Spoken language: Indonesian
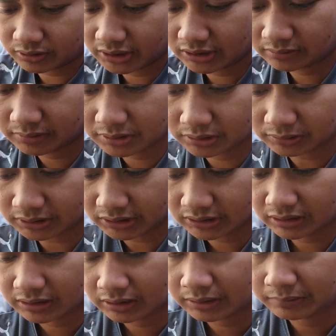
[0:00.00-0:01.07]
Oke teman-teman,
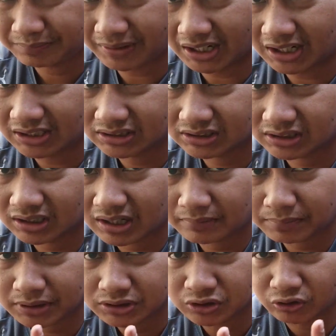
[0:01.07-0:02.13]
kita bahas
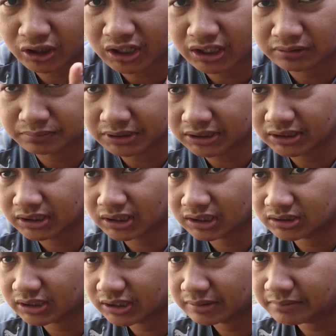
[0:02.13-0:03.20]
kenapa congkangan
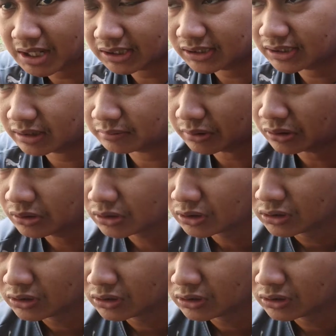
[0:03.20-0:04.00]
betina saya mati ya bro.